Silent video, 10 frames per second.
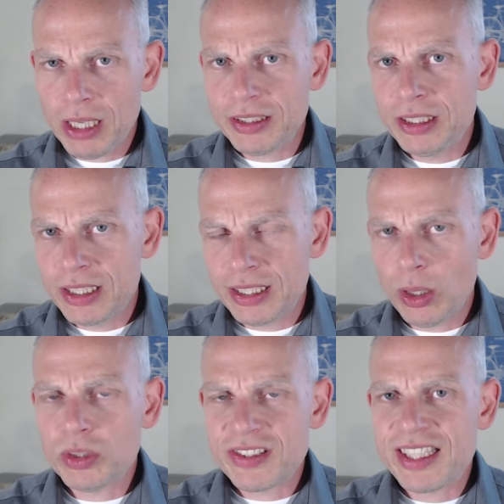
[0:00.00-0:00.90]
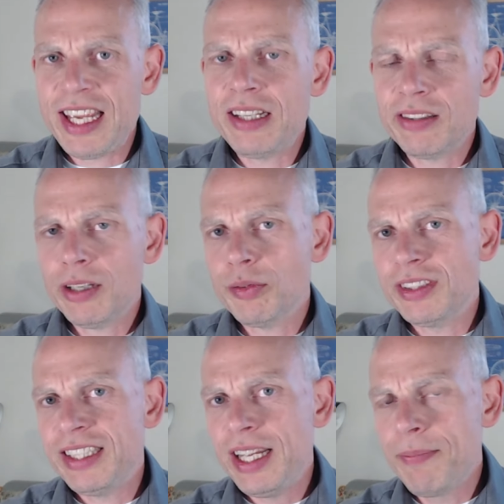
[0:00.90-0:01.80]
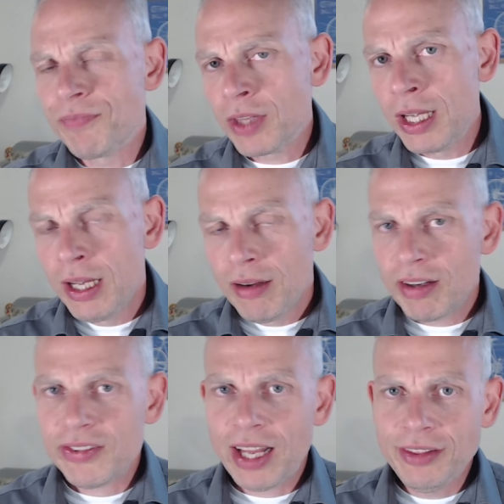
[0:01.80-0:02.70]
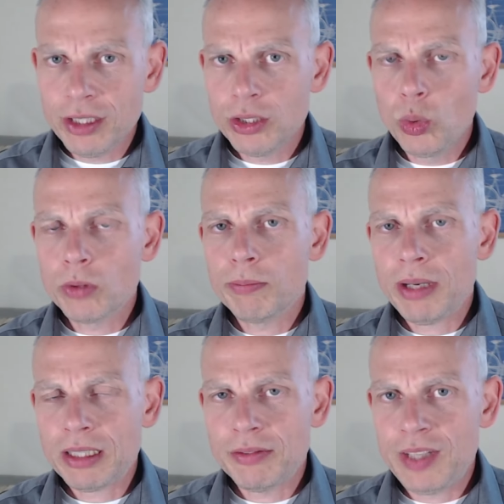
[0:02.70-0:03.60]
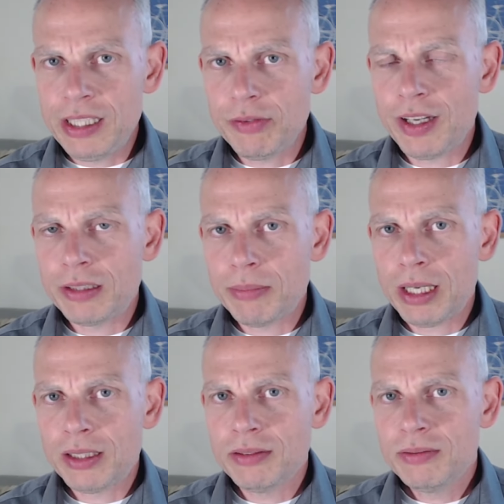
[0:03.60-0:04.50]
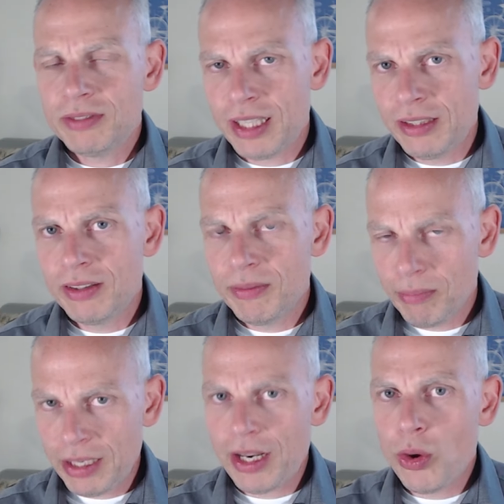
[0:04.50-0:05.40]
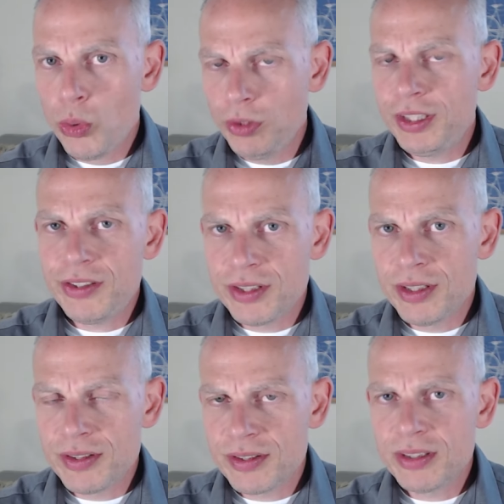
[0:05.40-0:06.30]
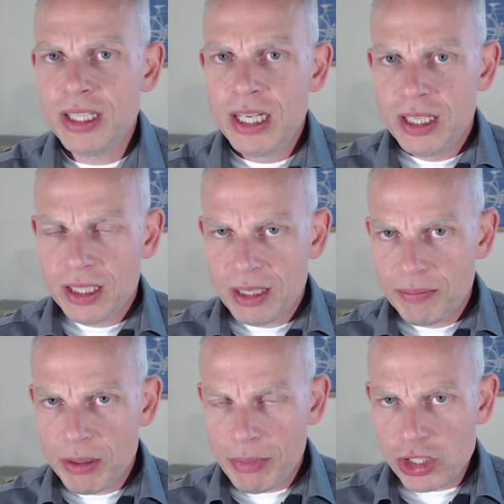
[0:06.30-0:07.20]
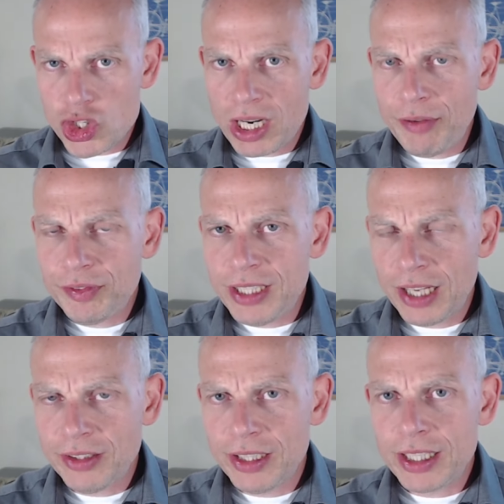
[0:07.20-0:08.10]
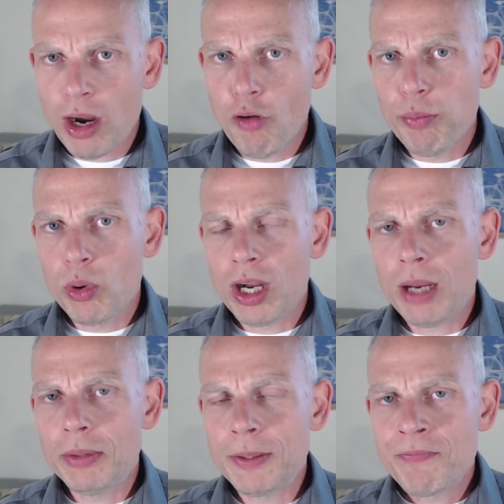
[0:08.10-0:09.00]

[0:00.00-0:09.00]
hier genau das Gegenteil von dem, was andere Notenbanken weltweit machen, denn man erhöht die Zinsen, ähm, man strafft die Anleihekaufprogramme,